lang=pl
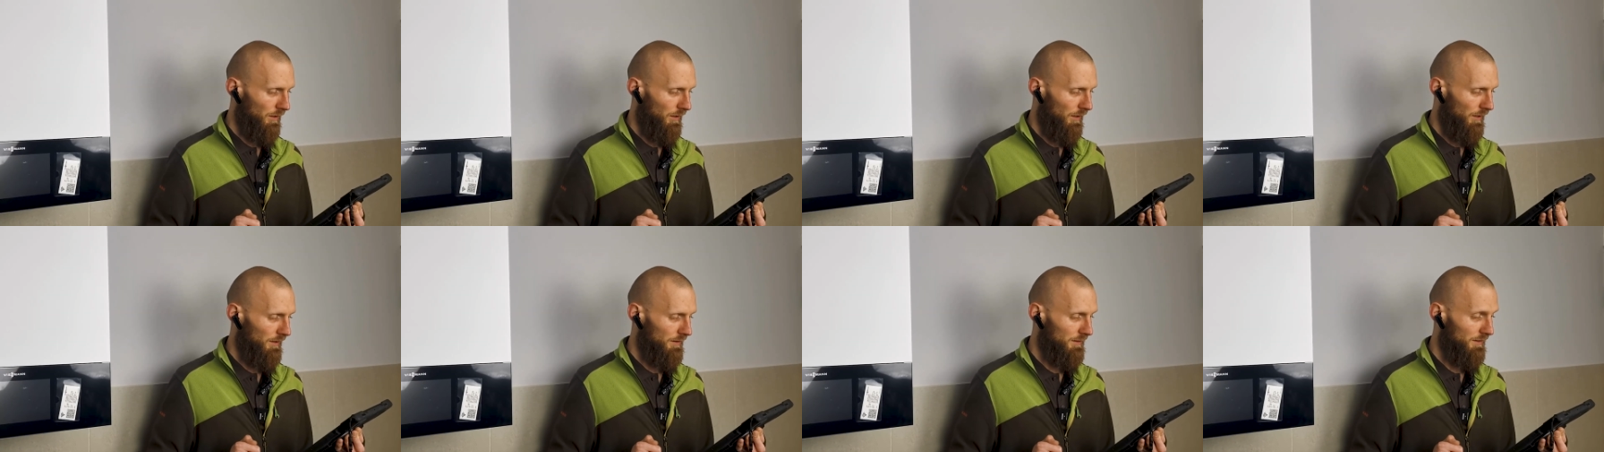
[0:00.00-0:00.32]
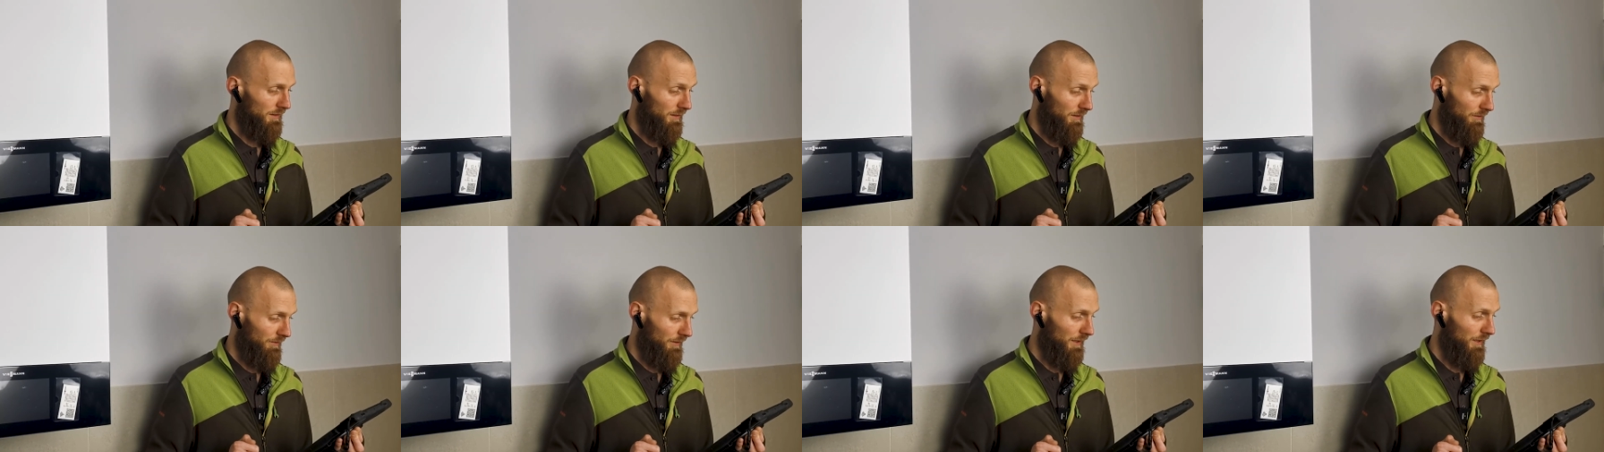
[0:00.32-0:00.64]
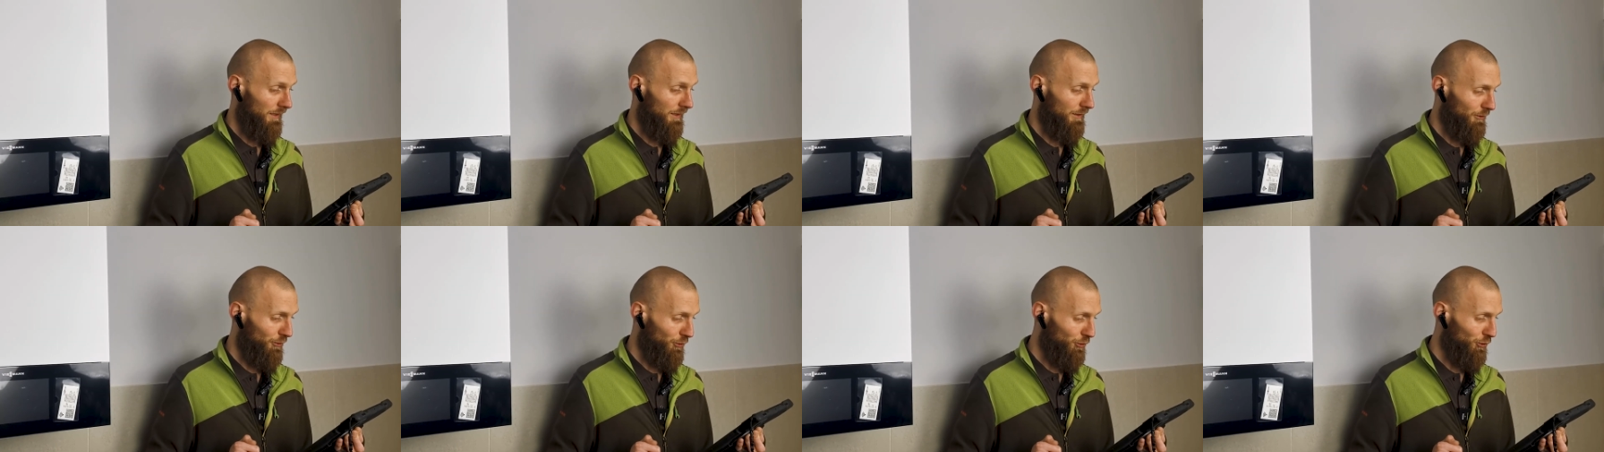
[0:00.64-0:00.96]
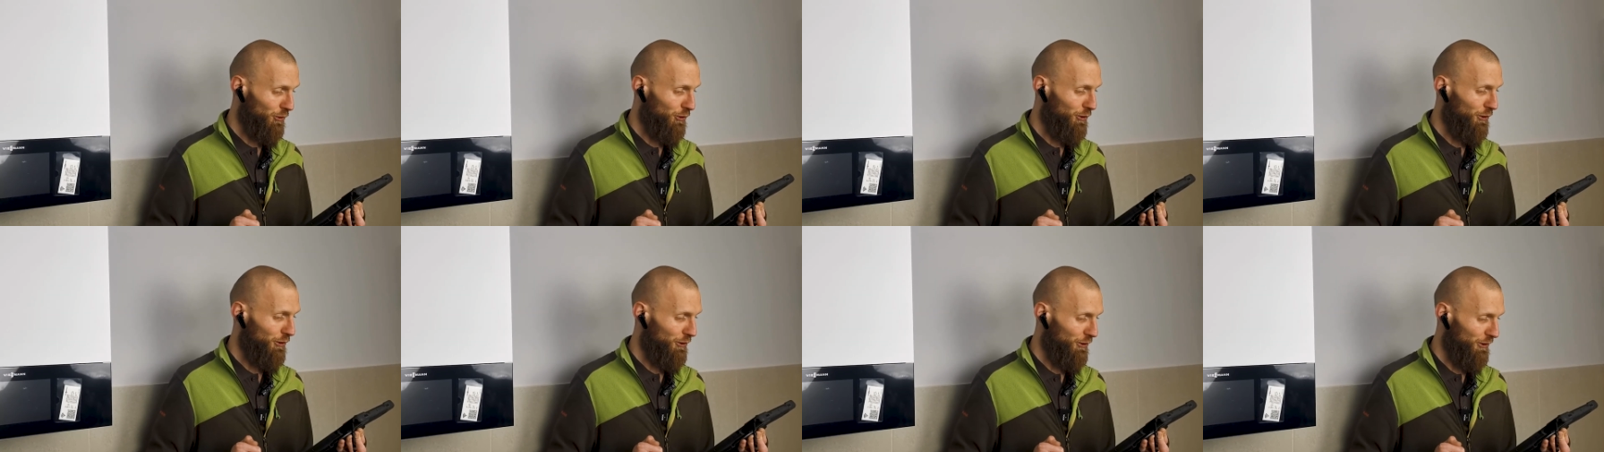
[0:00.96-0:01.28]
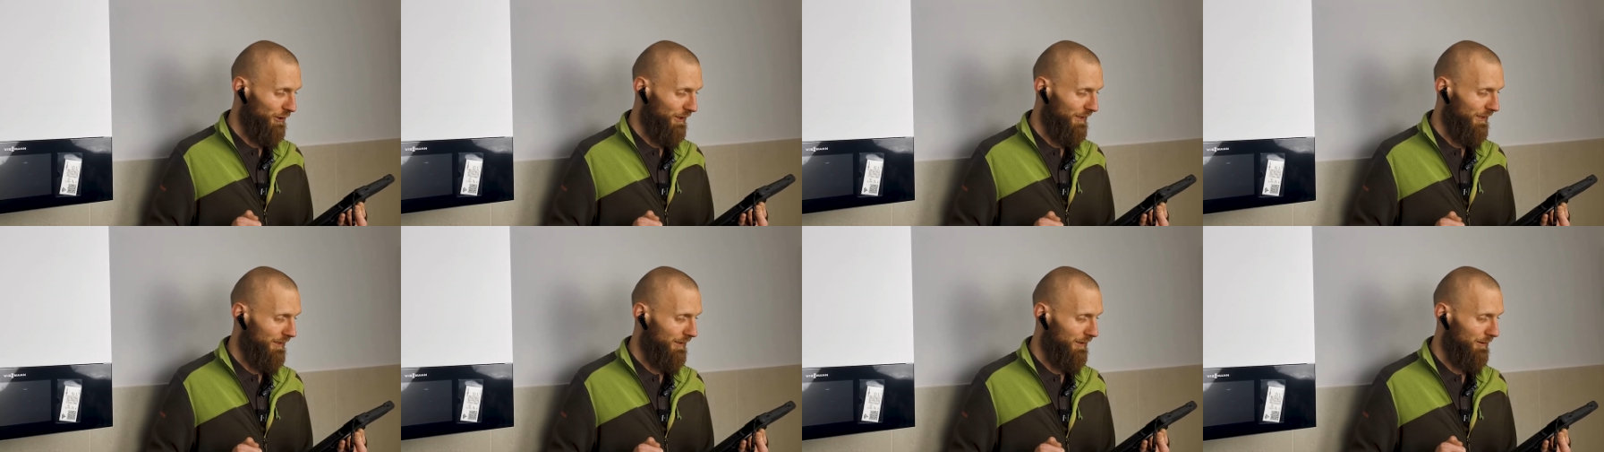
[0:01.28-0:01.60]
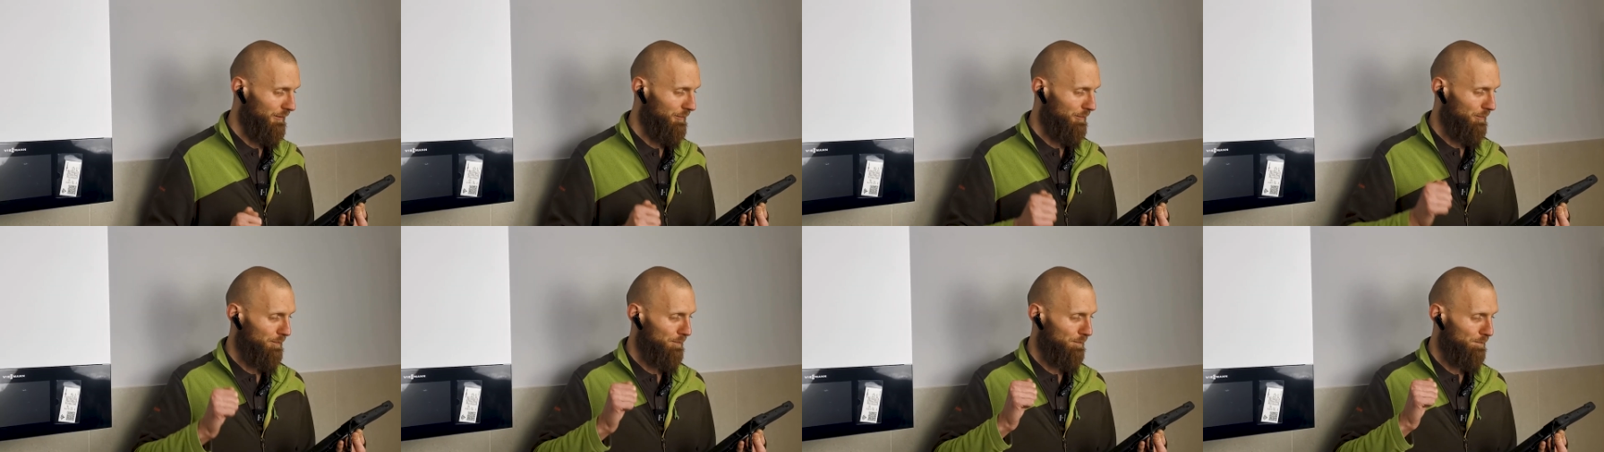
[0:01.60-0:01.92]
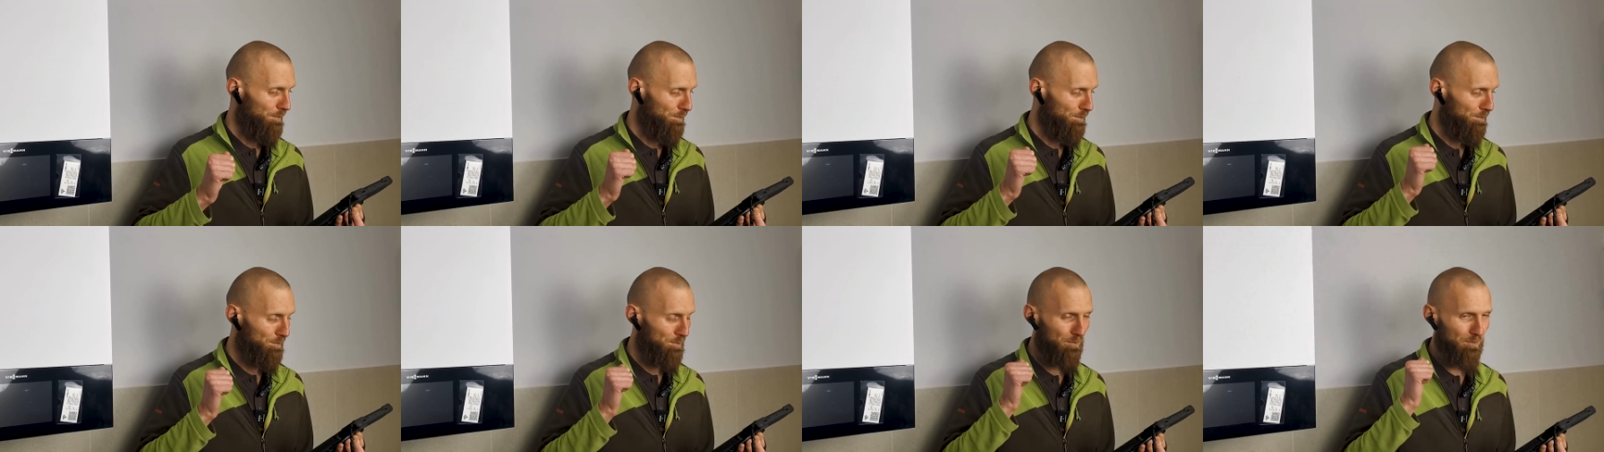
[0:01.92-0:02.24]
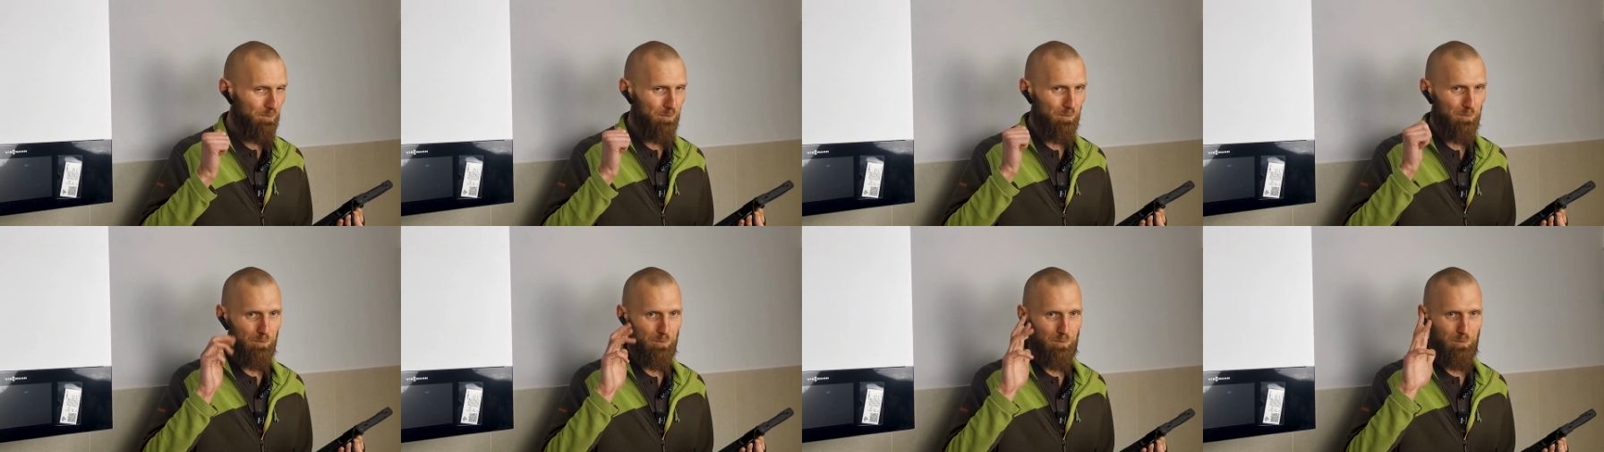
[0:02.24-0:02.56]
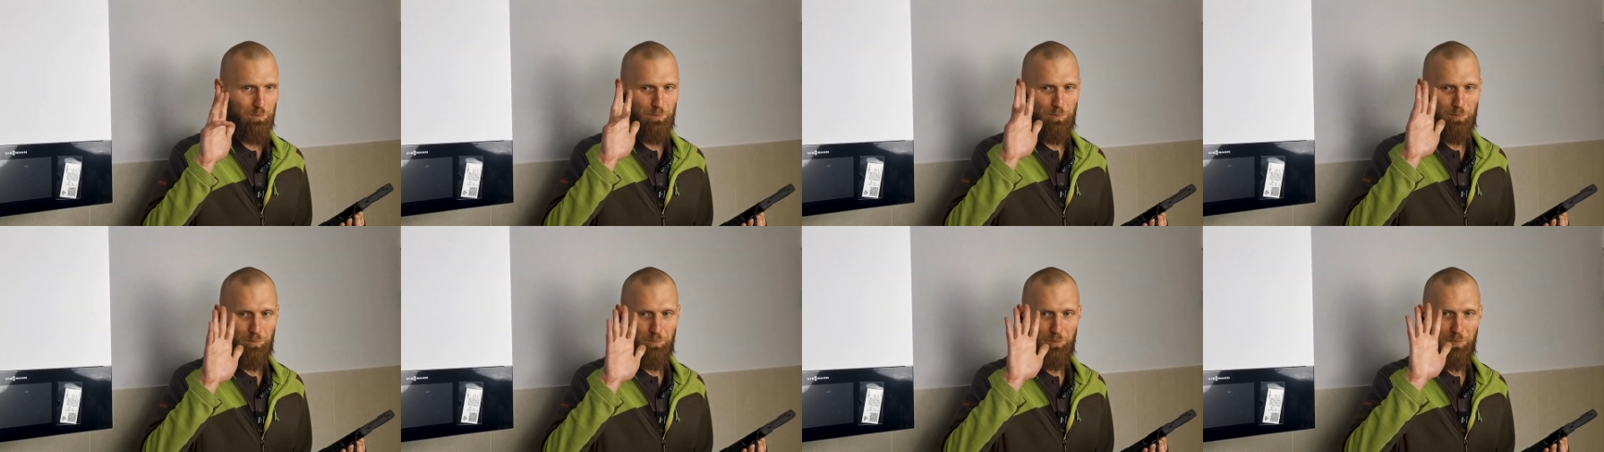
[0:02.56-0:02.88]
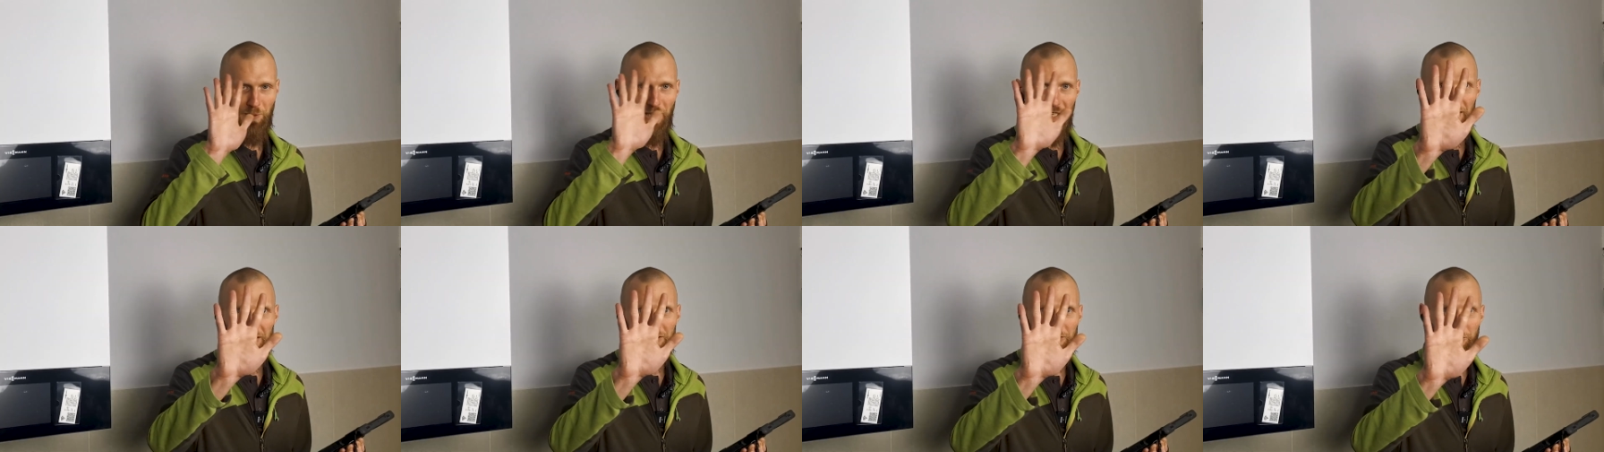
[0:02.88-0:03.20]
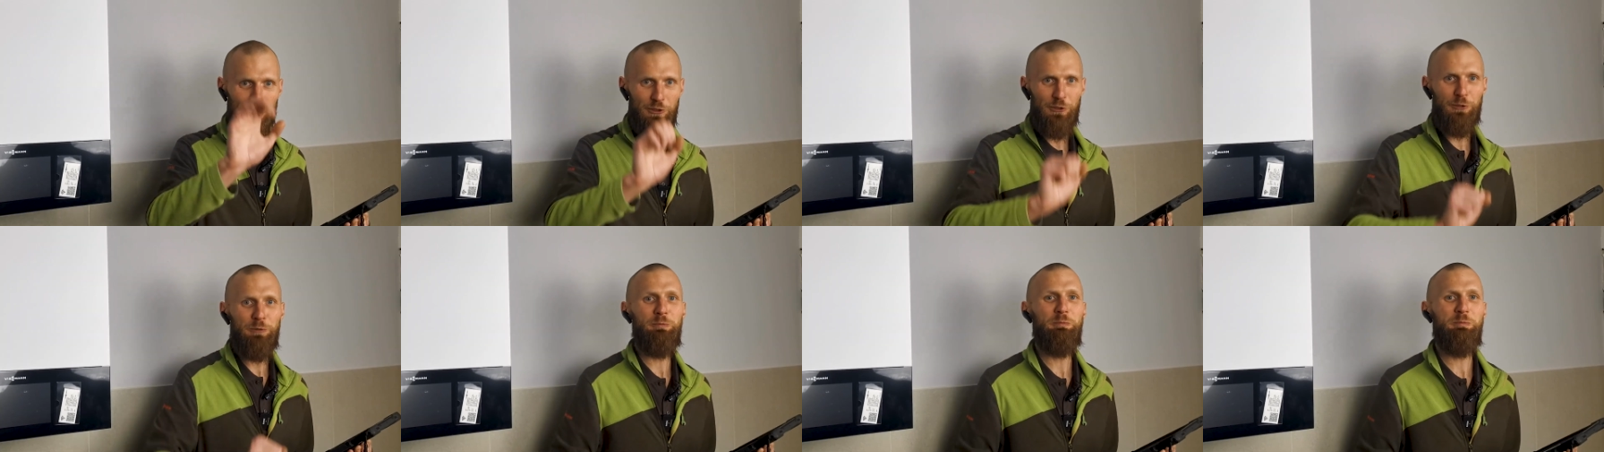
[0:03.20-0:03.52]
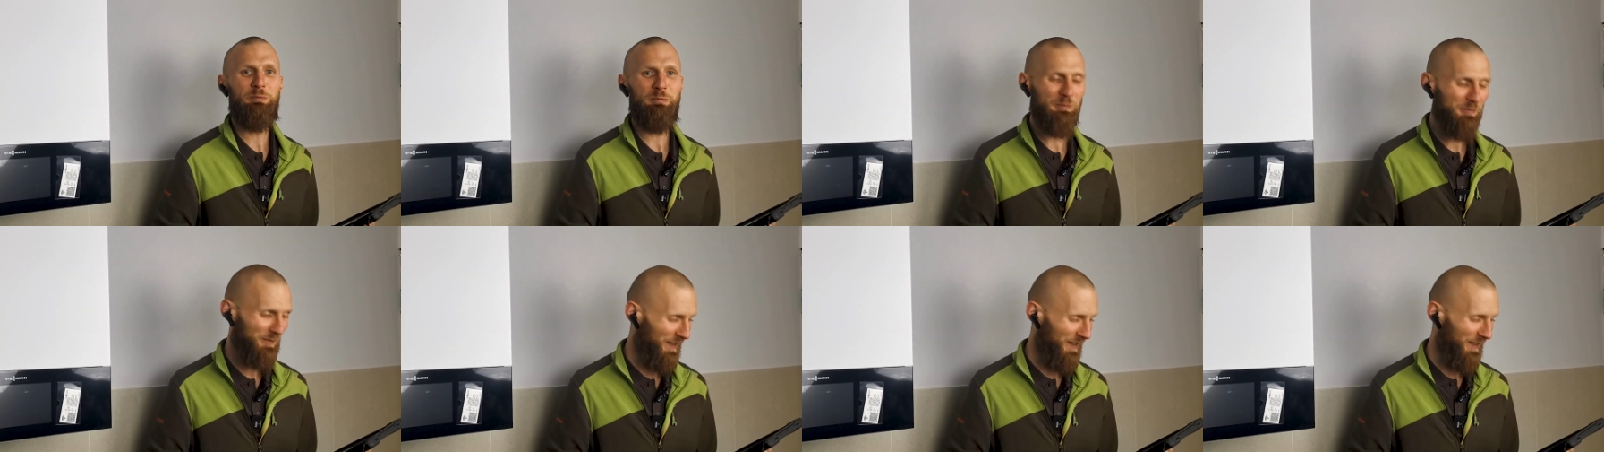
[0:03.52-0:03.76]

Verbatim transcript: Raz, dwa, trzy, cztery, pięć!